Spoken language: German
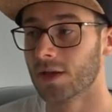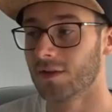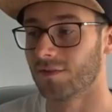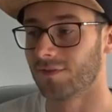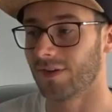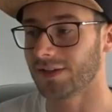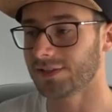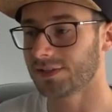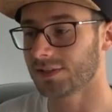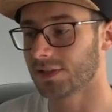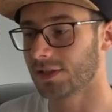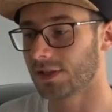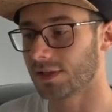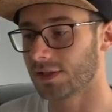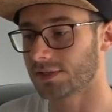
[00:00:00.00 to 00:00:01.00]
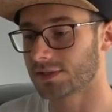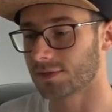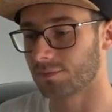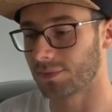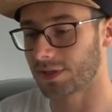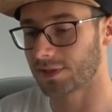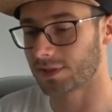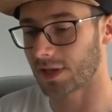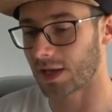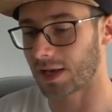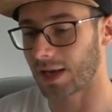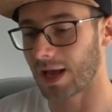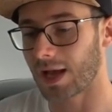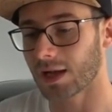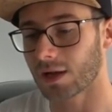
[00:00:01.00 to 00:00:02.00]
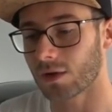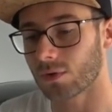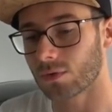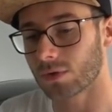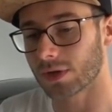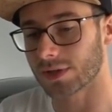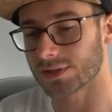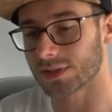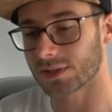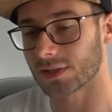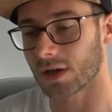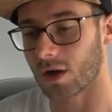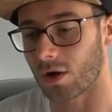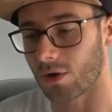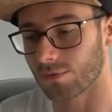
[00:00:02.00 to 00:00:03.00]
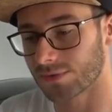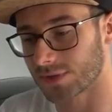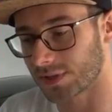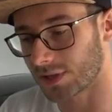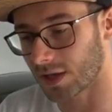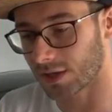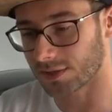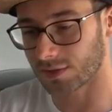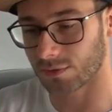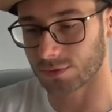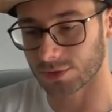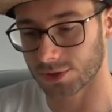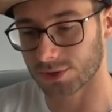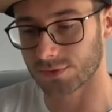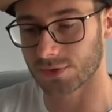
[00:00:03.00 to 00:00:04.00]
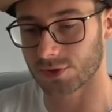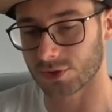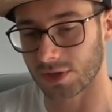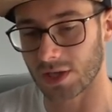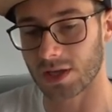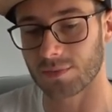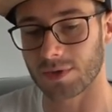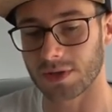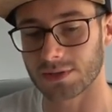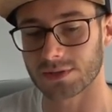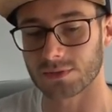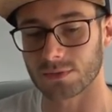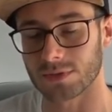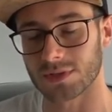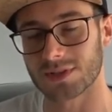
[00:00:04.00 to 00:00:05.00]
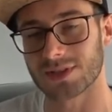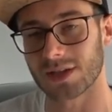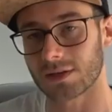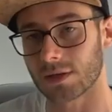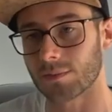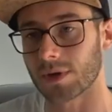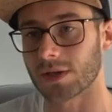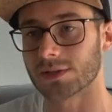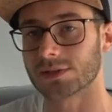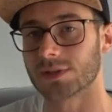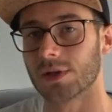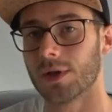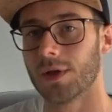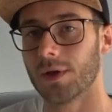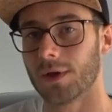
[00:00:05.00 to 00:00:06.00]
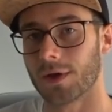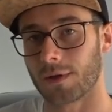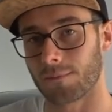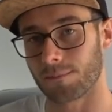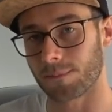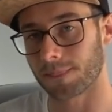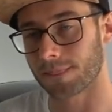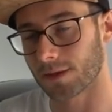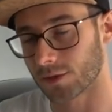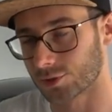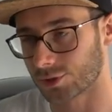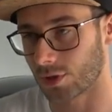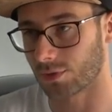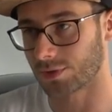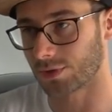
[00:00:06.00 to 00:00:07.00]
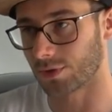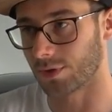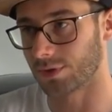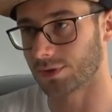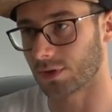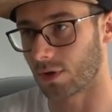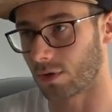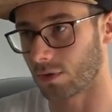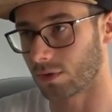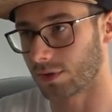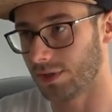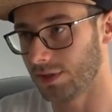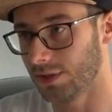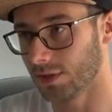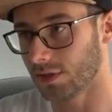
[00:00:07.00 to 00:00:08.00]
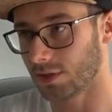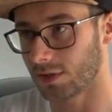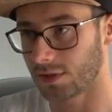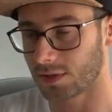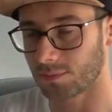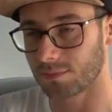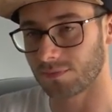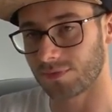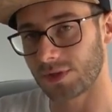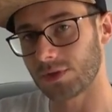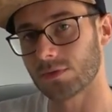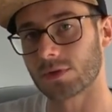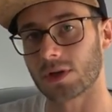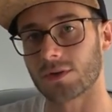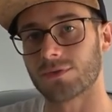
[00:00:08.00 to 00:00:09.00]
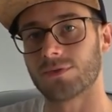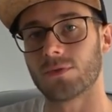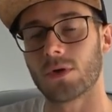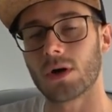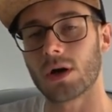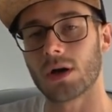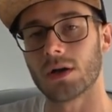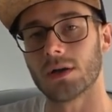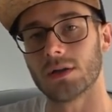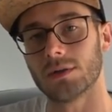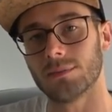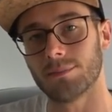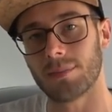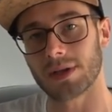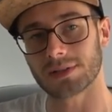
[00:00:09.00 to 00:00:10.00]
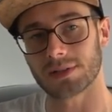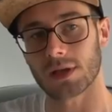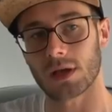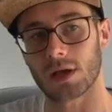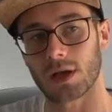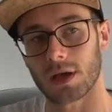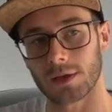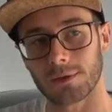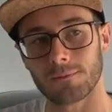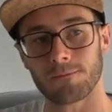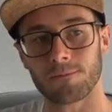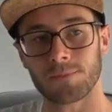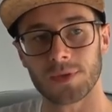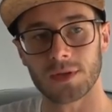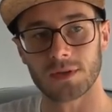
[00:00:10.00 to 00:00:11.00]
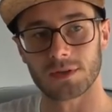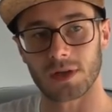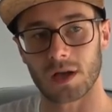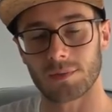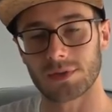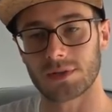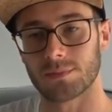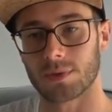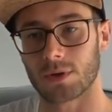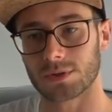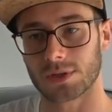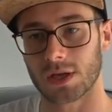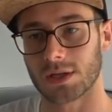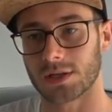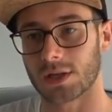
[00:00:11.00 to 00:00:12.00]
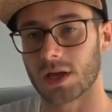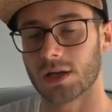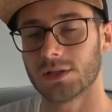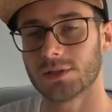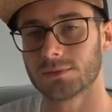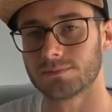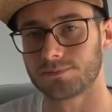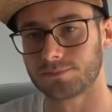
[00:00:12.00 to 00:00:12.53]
Was es mit der Lagerung etc. auf sich hat, der Unterschied zwischen EMS und ZMS, ähm, schaut ihr euch auch hier in dem Video davor besser an. Da habe ich die Bauteile in der Hand